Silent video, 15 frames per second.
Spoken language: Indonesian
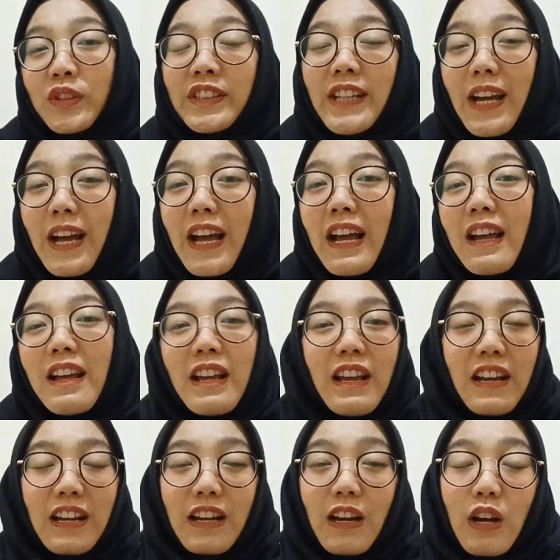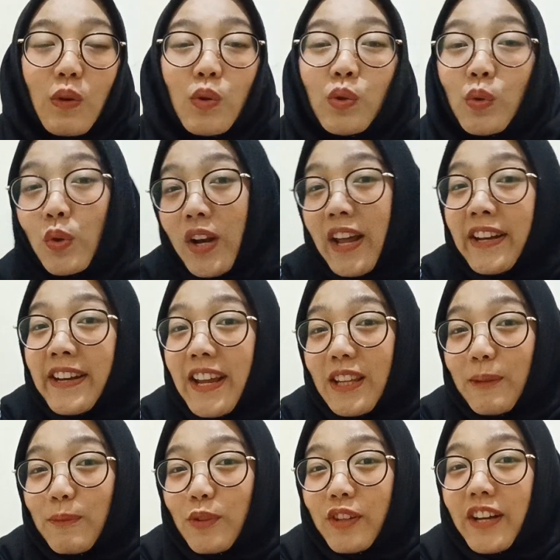juga keunggulan
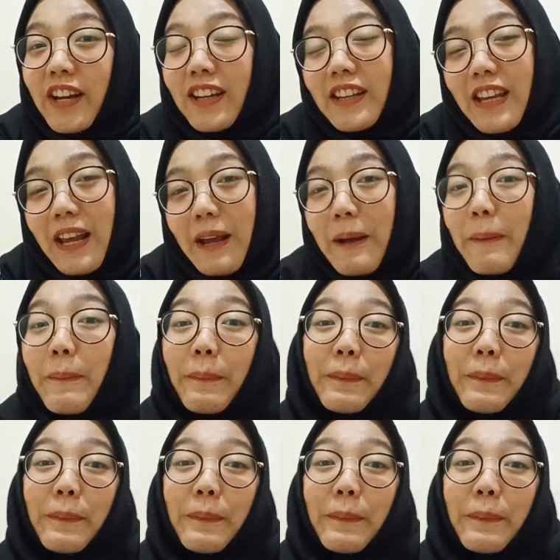dari produknya